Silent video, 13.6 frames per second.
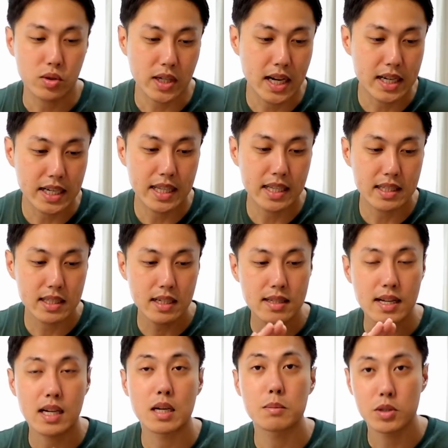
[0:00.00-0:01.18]
仕事関係だっ
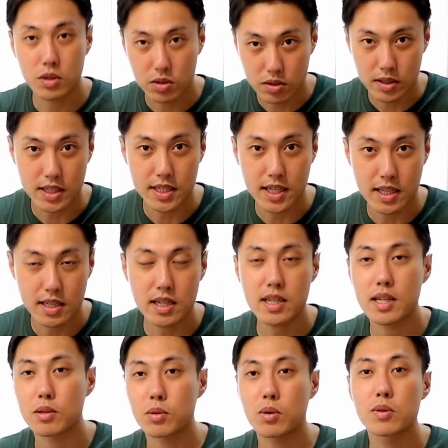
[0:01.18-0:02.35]
たり仲間の人たちだっ
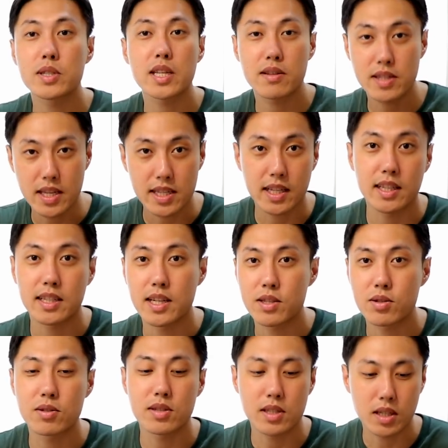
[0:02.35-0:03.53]
たりあとコンサル生さんだっ
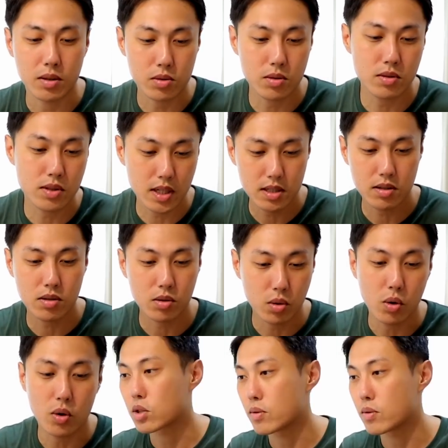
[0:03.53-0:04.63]
たりするんですけどその人たちと